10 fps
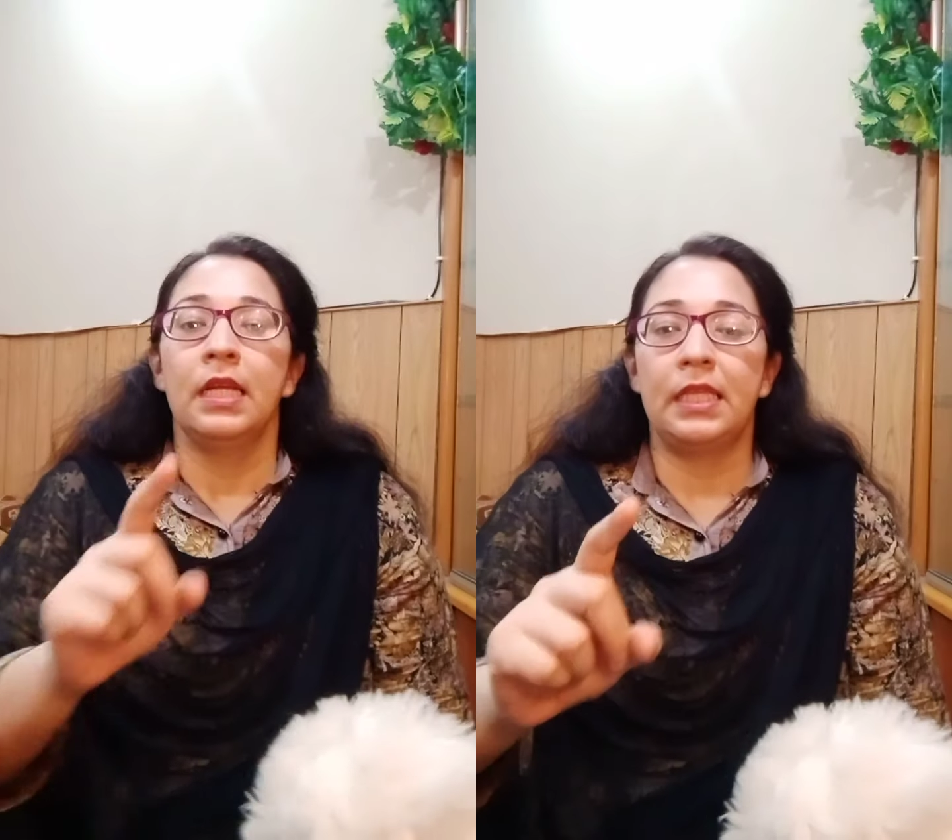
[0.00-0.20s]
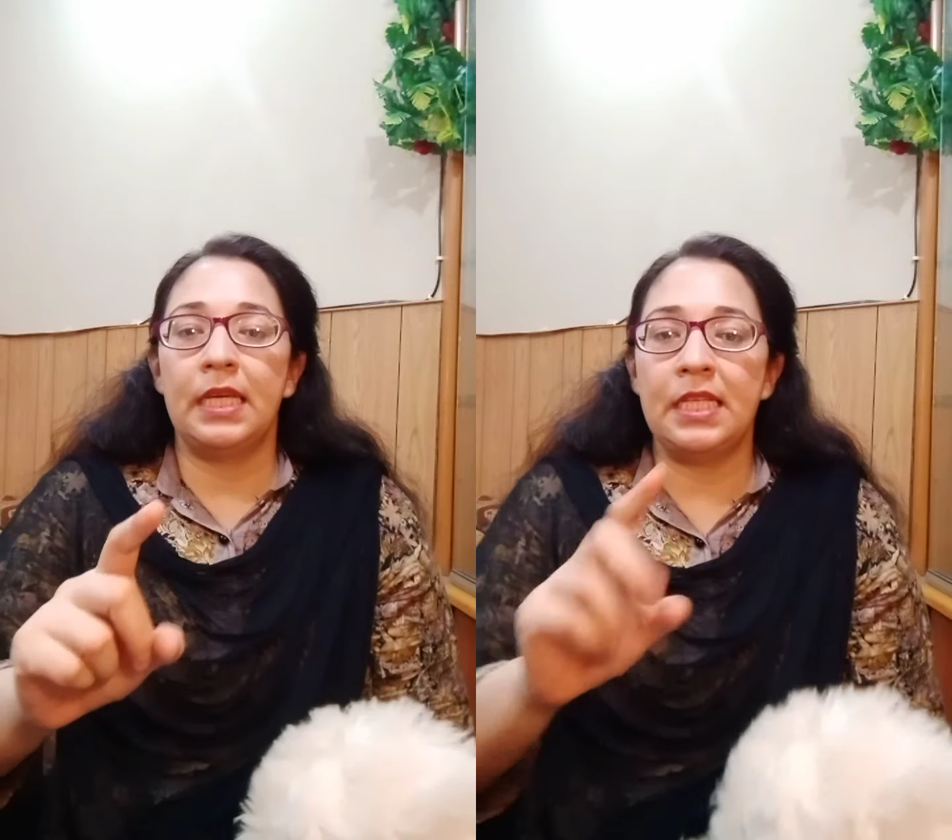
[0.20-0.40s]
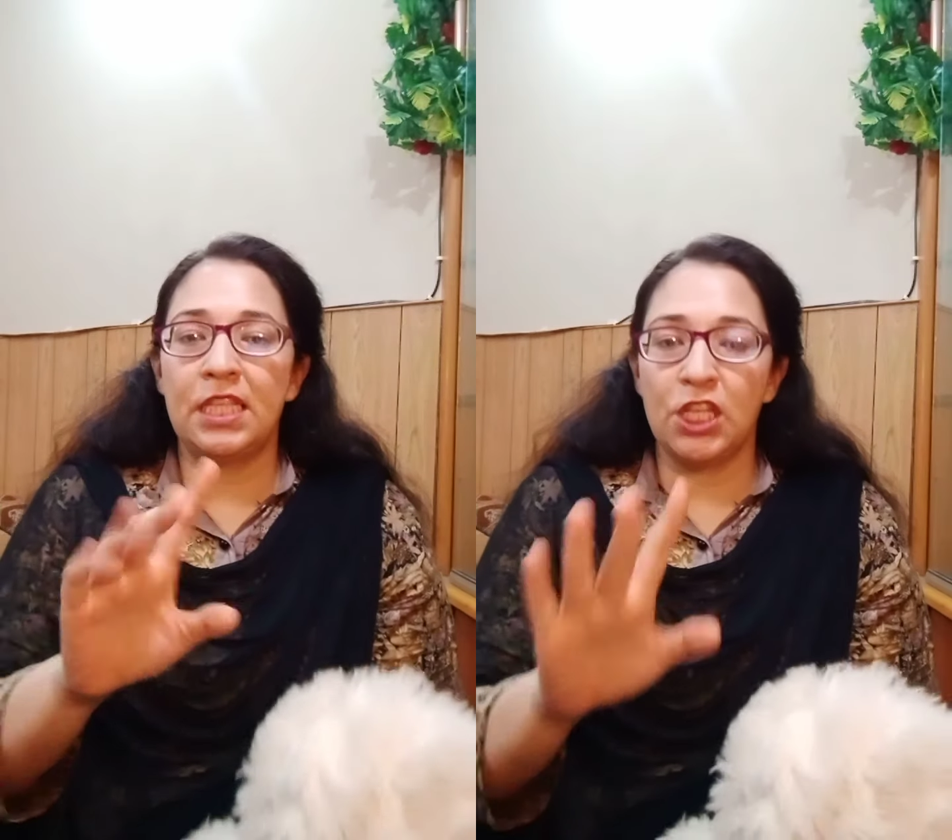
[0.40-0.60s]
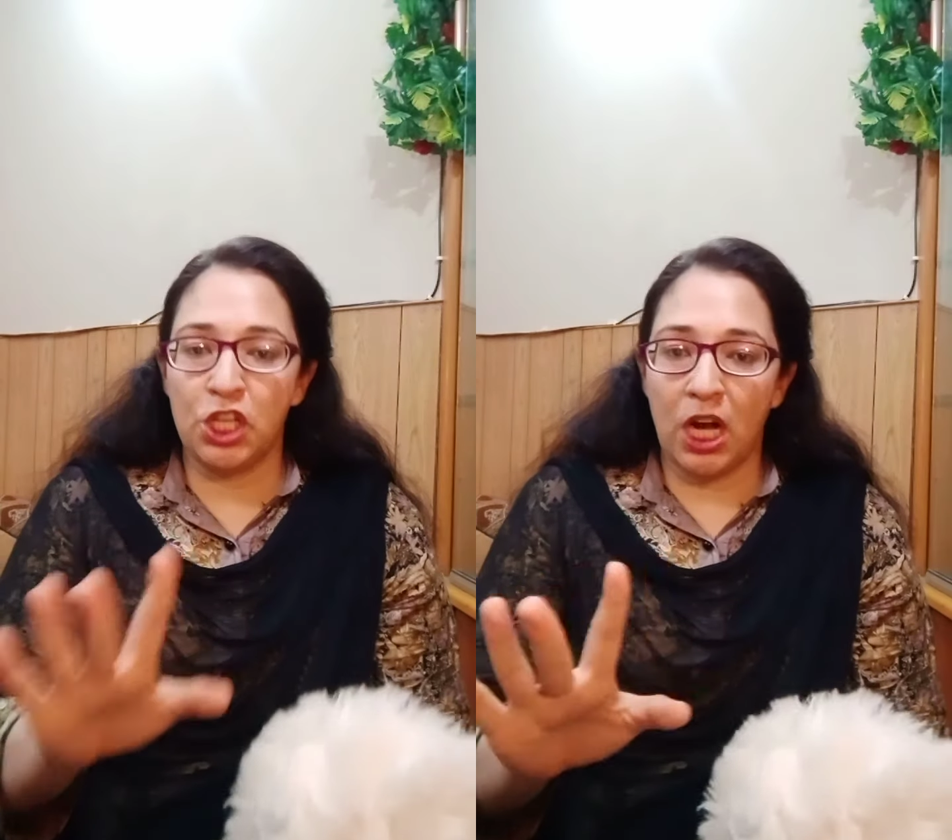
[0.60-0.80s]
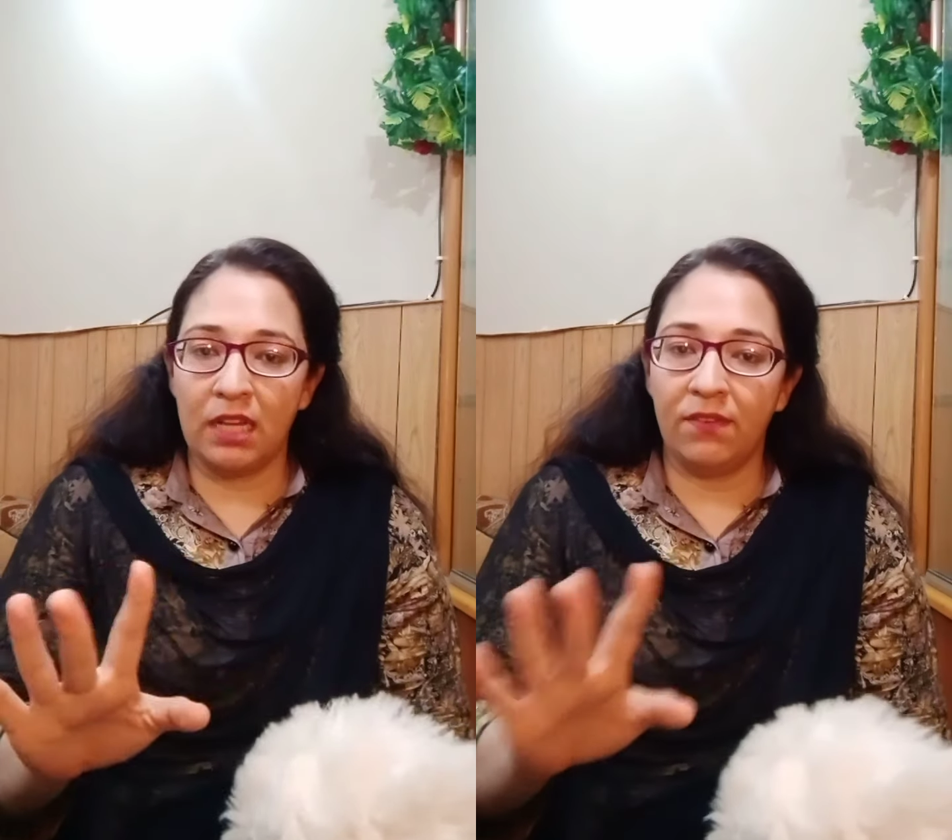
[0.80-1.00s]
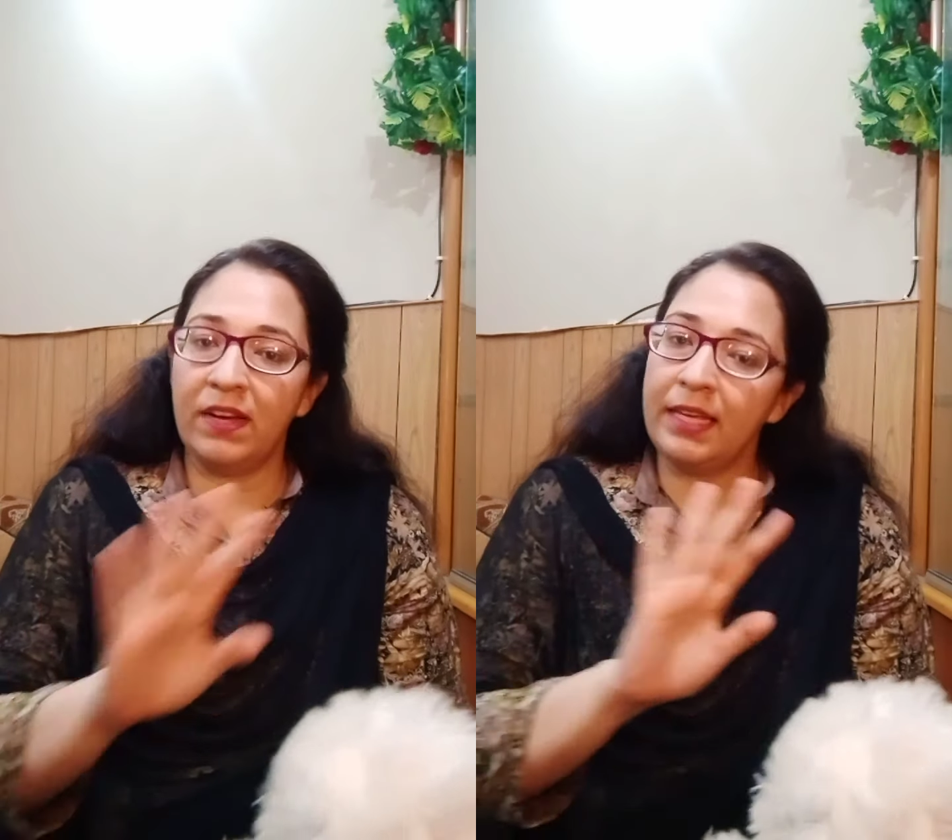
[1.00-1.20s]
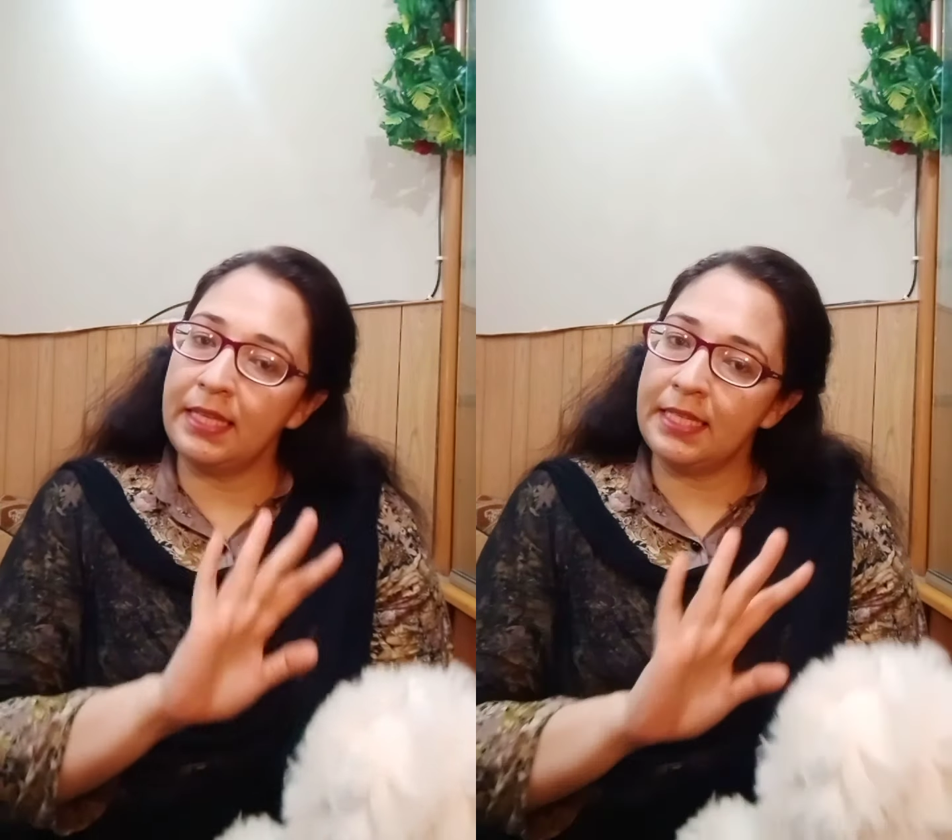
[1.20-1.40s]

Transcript: तीन से चार दफ़ा इसी